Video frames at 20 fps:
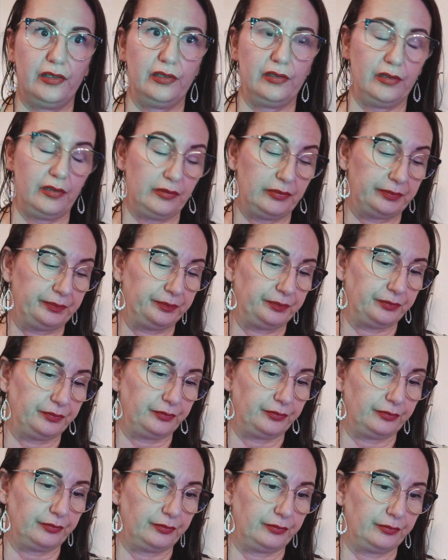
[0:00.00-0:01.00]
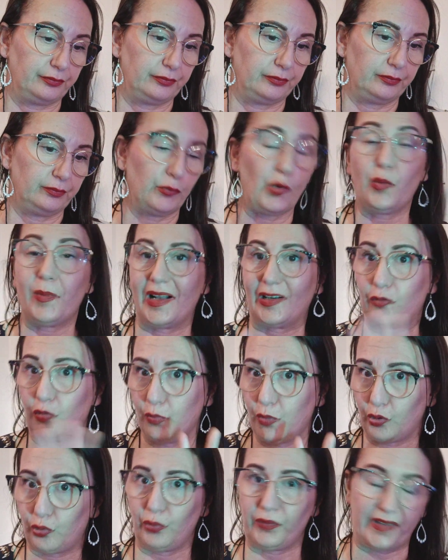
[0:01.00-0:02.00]
Euh, bon, bah
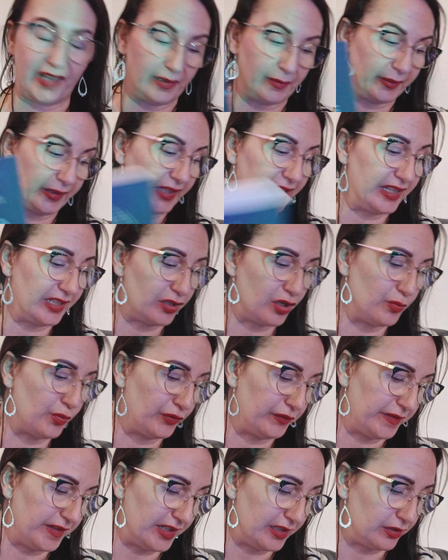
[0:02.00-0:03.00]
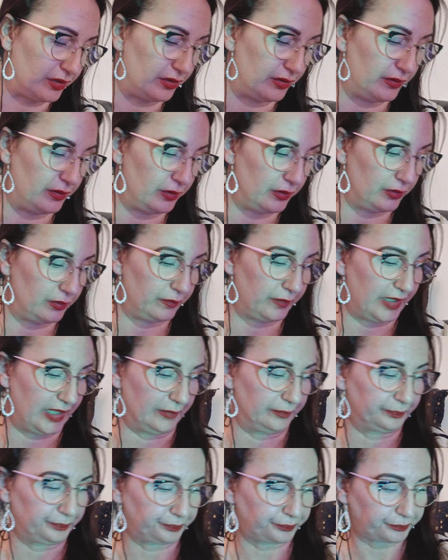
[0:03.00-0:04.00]
comment consacrer, comment faire.
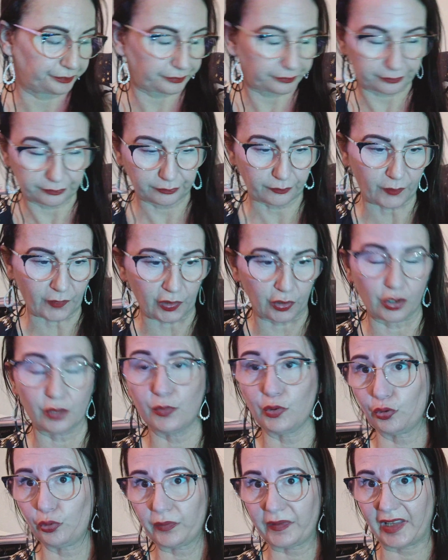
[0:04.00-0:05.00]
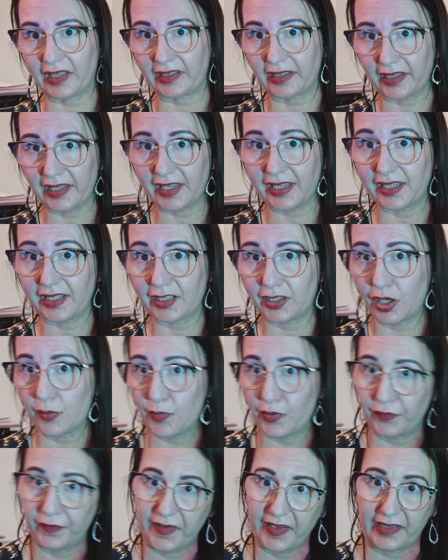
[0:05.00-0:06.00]
voilà. Comment consacrer,
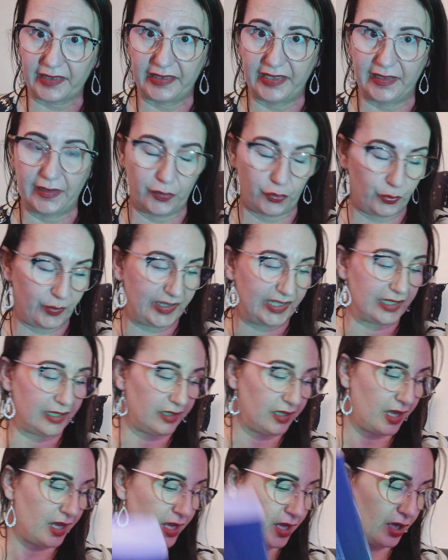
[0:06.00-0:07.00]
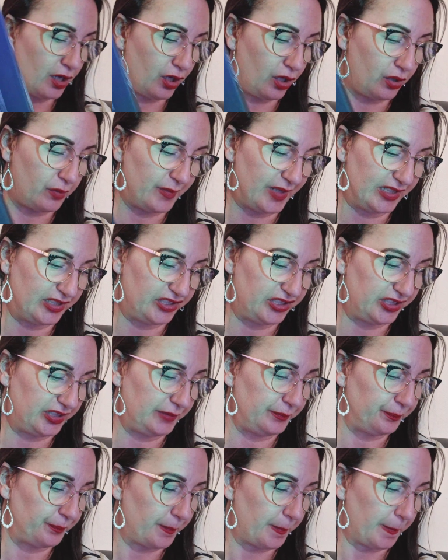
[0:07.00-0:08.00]
comment faire tes huiles en
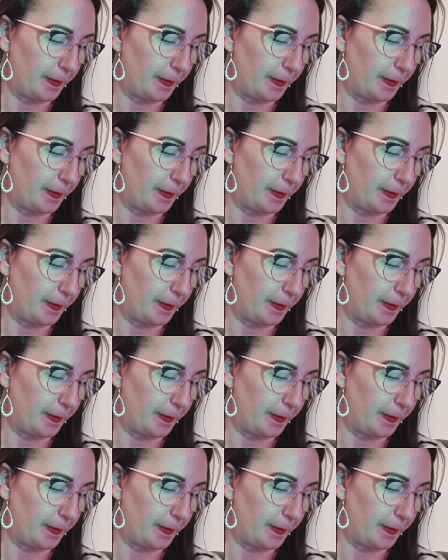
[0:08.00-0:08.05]
magie.